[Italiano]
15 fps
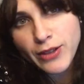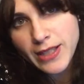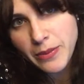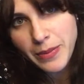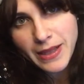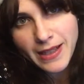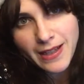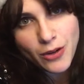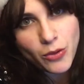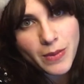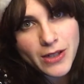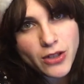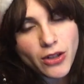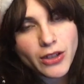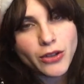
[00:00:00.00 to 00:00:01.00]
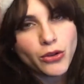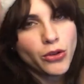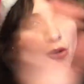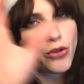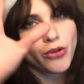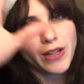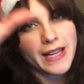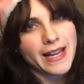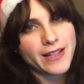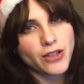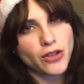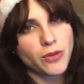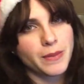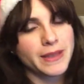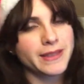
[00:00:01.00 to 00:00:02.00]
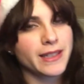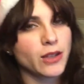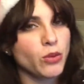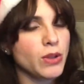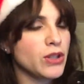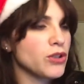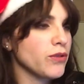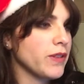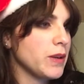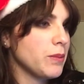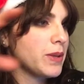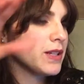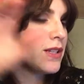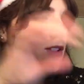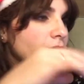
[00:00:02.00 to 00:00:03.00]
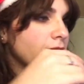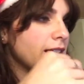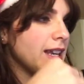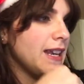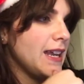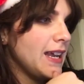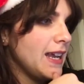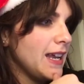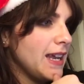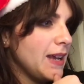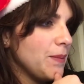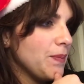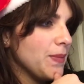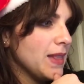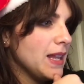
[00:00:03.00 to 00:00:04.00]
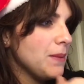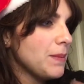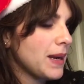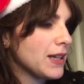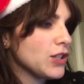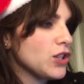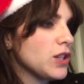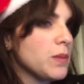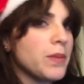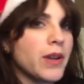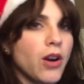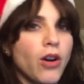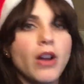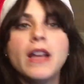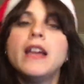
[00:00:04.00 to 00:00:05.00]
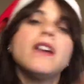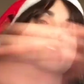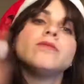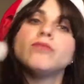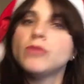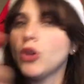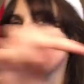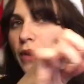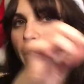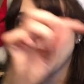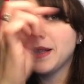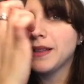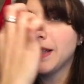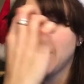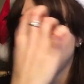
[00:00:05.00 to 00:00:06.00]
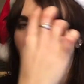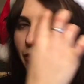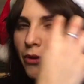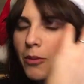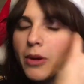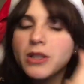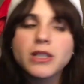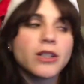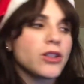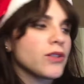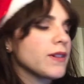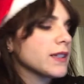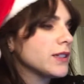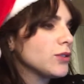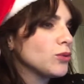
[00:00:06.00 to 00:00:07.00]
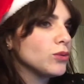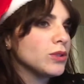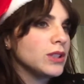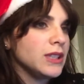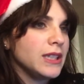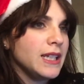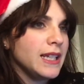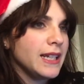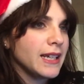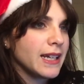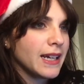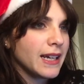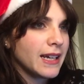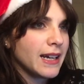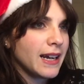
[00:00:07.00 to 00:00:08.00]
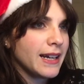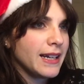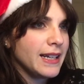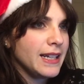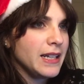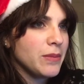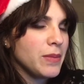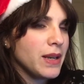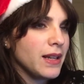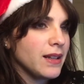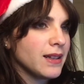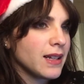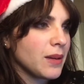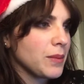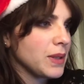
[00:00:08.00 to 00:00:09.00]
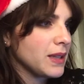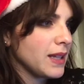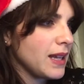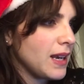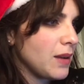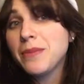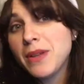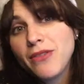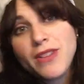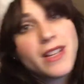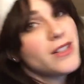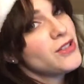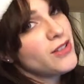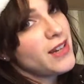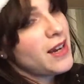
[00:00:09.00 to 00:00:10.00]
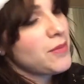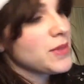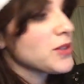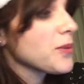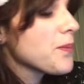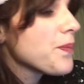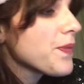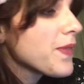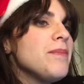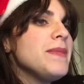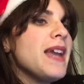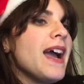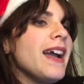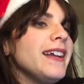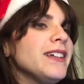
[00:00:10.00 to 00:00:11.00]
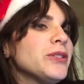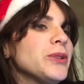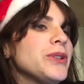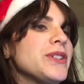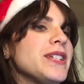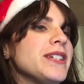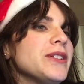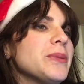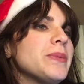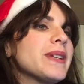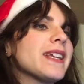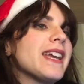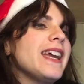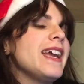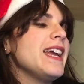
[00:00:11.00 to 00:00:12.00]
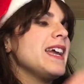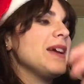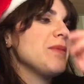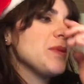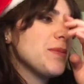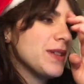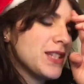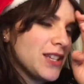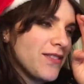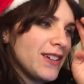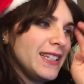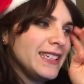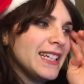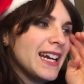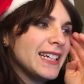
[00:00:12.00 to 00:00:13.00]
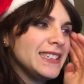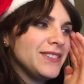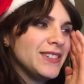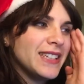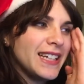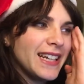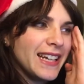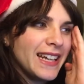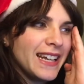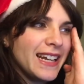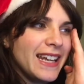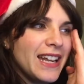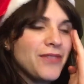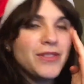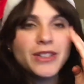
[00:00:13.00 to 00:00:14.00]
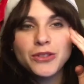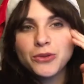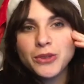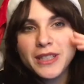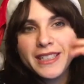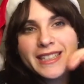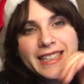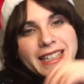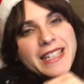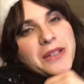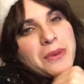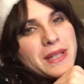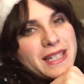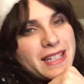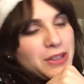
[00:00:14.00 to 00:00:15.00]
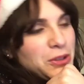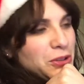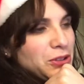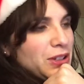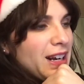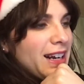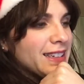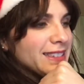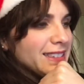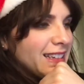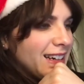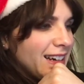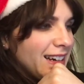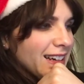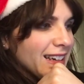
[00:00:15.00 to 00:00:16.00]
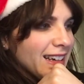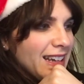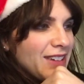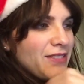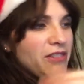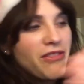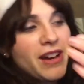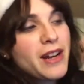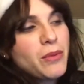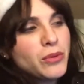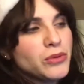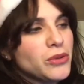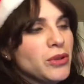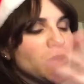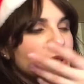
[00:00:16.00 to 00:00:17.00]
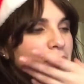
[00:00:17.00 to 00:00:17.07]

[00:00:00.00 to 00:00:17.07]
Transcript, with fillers: Voi sapete che come al solito io non riesco a mettere qui in sovraimpressione le, le immagini, però Ovviamente nell'info box trovate tutti i link ai libri tramite la mia affiliazione Amazon. Mi ha incuriosito perché mi piaceva l'idea di vedere le avventure di questa dottoranda che va a fare appunto